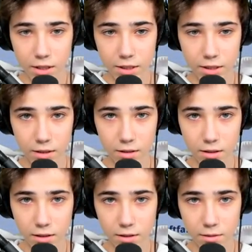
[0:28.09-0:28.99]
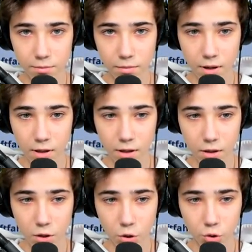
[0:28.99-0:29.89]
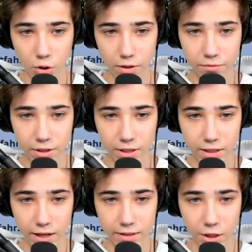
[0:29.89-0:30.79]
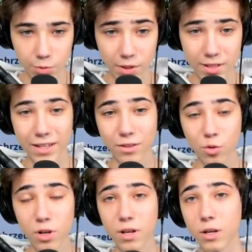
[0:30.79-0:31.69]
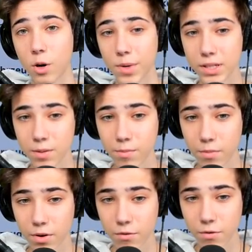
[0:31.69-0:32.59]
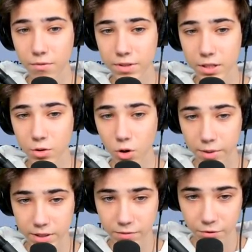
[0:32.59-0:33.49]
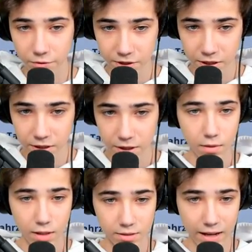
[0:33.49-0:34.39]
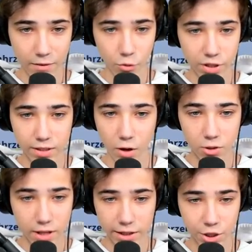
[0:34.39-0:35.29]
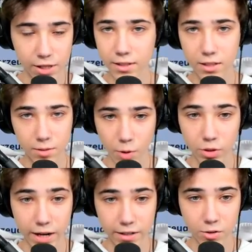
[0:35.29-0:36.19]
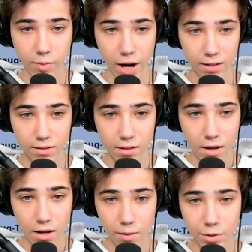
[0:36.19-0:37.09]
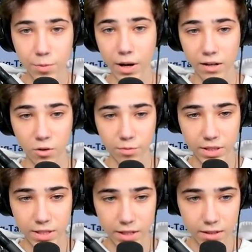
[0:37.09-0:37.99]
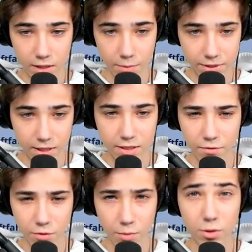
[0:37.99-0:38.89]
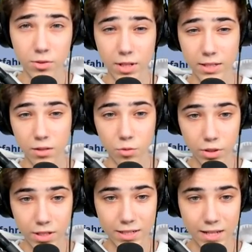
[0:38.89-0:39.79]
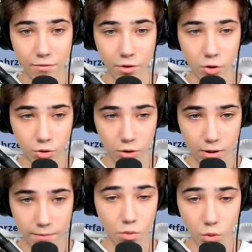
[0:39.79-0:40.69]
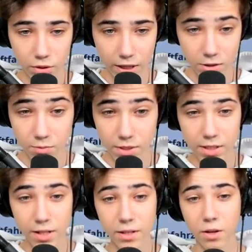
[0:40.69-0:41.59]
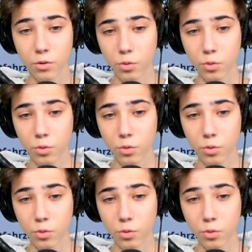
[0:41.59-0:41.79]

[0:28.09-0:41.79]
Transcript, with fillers: Hier, ähm, Controller-Empfindlichkeit. Da spiele ich 0,750, 0,750. Also da, wo hier 1000 eingestellt ist, das braucht ihr gar nicht zu beachten. Ähm, ich spiele halt auf PC, deshalb ist das da für Maus und Tastatur und das ist halt für Controller. Und dann zum Zielen